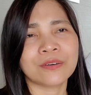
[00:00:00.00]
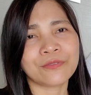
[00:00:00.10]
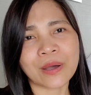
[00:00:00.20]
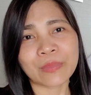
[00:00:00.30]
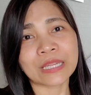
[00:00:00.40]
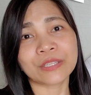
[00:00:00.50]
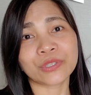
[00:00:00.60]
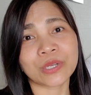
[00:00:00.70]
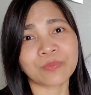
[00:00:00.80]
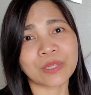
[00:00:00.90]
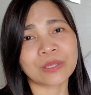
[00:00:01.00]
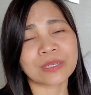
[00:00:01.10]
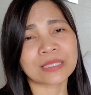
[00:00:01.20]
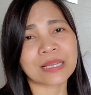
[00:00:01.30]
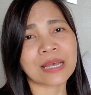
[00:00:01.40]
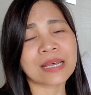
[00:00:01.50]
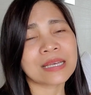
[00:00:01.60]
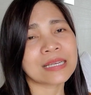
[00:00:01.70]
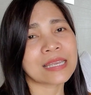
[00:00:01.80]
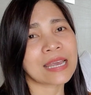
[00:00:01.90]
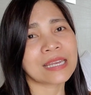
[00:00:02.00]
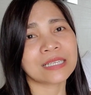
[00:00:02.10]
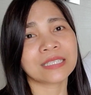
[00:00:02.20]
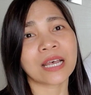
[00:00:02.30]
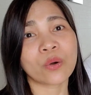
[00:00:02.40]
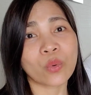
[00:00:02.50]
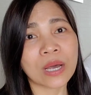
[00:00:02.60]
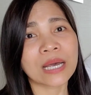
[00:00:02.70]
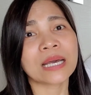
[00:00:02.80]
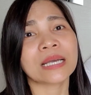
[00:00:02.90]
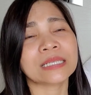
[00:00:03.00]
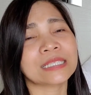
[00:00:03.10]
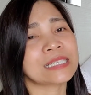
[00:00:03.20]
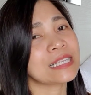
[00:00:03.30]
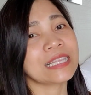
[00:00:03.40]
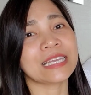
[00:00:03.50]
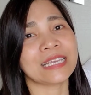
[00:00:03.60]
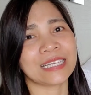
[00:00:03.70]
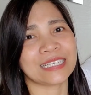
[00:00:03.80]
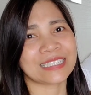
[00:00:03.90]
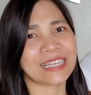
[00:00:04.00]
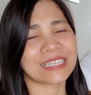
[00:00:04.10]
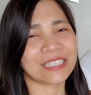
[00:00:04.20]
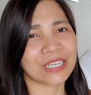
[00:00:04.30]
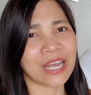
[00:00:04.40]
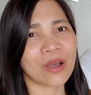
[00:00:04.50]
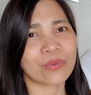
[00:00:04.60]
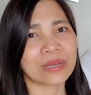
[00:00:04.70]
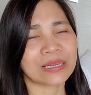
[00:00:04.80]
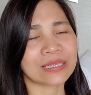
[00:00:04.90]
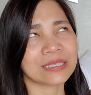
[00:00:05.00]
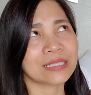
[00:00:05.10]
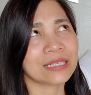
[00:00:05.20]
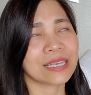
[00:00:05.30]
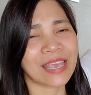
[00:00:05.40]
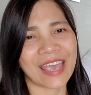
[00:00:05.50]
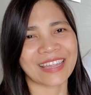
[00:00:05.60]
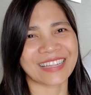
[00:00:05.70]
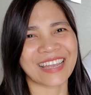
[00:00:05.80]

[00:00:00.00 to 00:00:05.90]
family trip dito sa Kanazawa City sa Ishikawa. Ken.